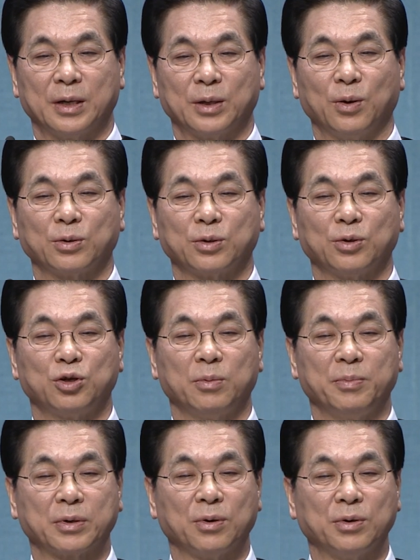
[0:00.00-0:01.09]
더욱더 주님
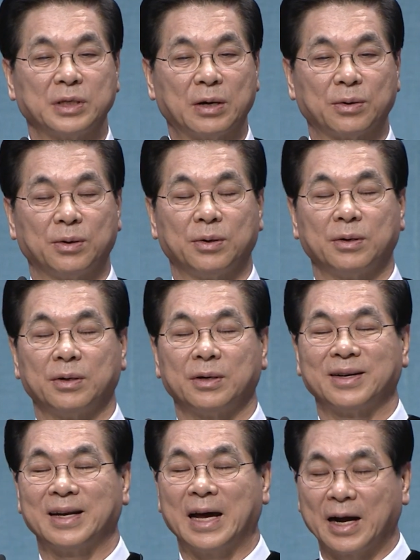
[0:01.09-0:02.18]
믿고 의자고
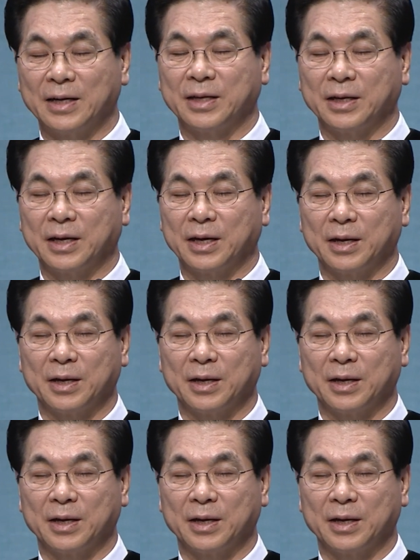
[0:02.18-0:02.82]
나갈 때에